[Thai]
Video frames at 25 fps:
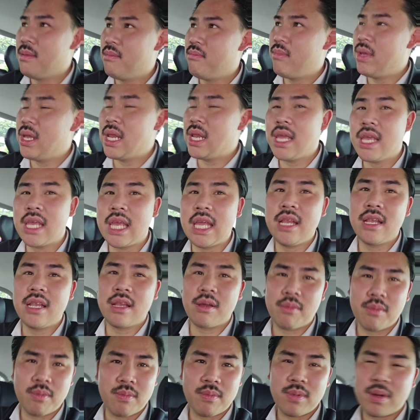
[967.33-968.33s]
ไม่ได้กินแต่
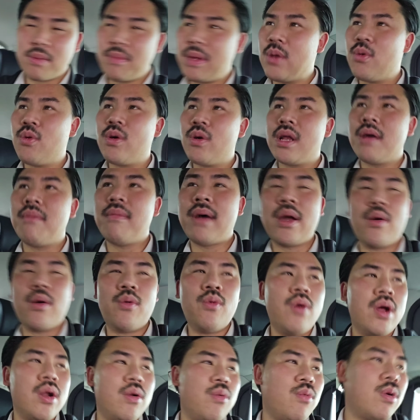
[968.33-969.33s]
ก็ไม่รู้ว่าทำไม
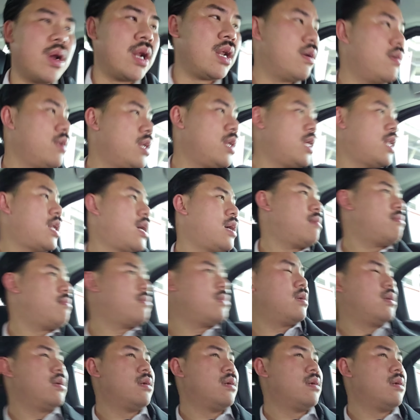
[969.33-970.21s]
อ้วนเดี๋ยวนี้นะครับ